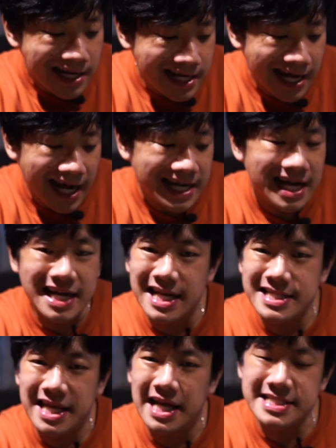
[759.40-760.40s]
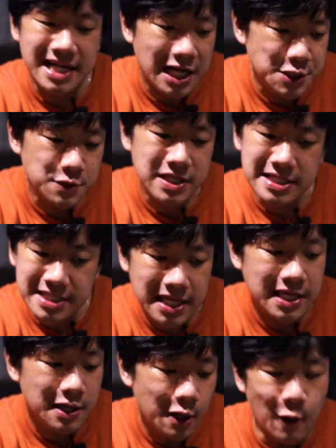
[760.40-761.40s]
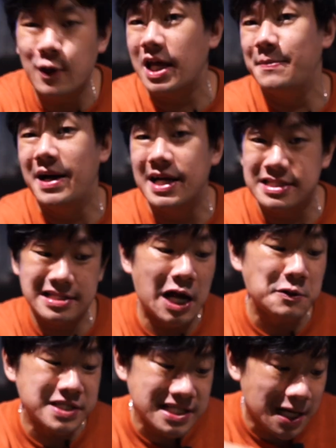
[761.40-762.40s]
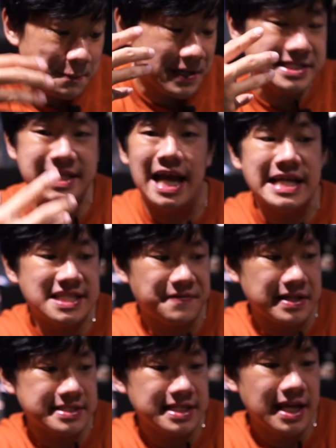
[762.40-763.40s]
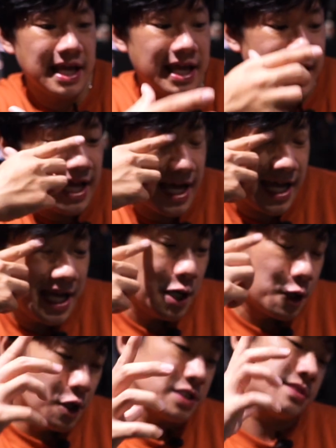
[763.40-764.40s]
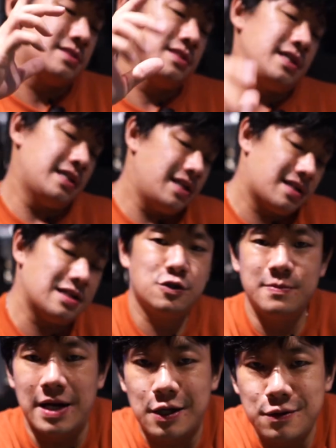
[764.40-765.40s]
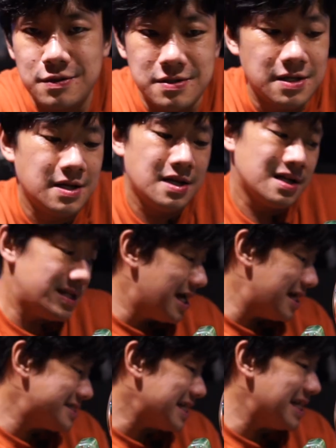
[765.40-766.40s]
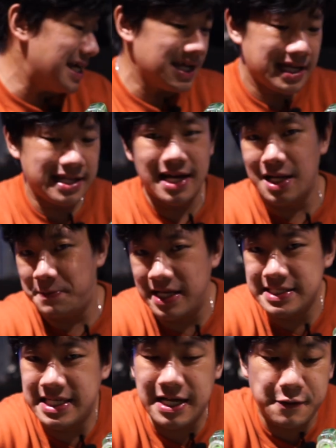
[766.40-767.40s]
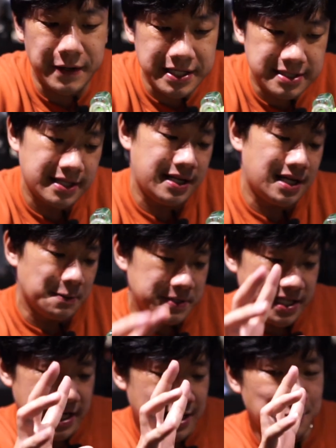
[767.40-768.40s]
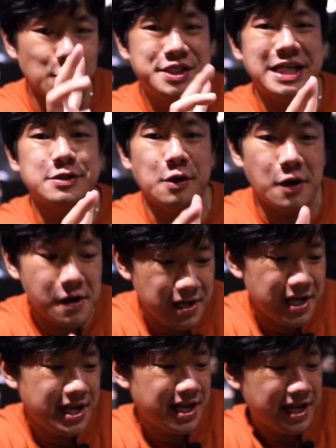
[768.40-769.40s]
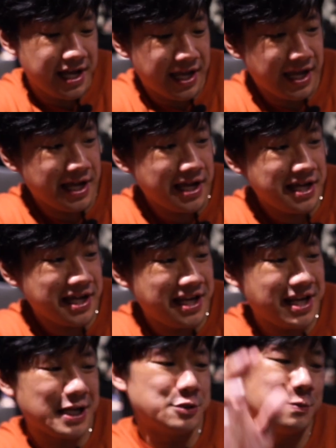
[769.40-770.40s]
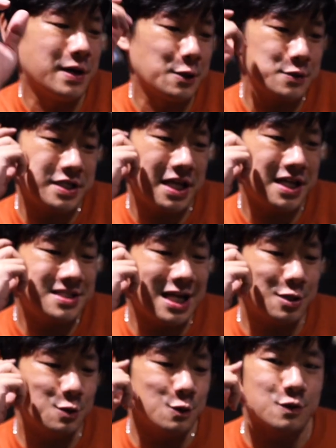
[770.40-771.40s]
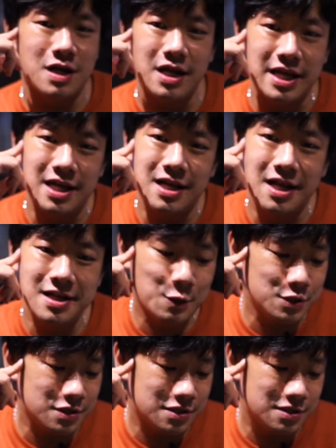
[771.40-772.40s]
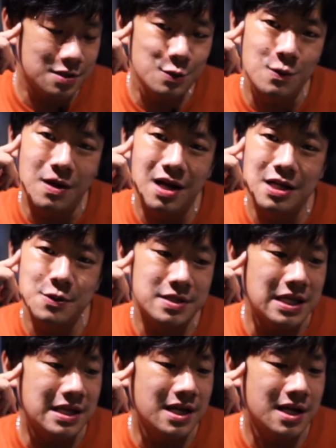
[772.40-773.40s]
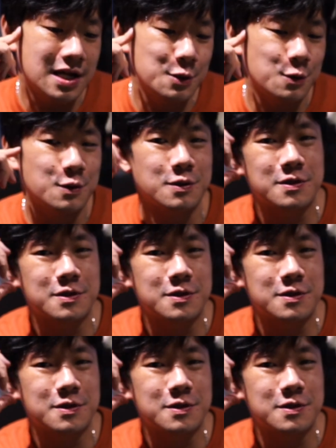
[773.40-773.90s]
dengan harga tiga setengah juta sih oke okay banget harus kita apresiasi friends ya good ini racun baru dan sayang kita nggak dapat yang secret ini dapat yang mojito ya ini racun baru sih satu kurang ya kayaknya harus dua atau tiga aduh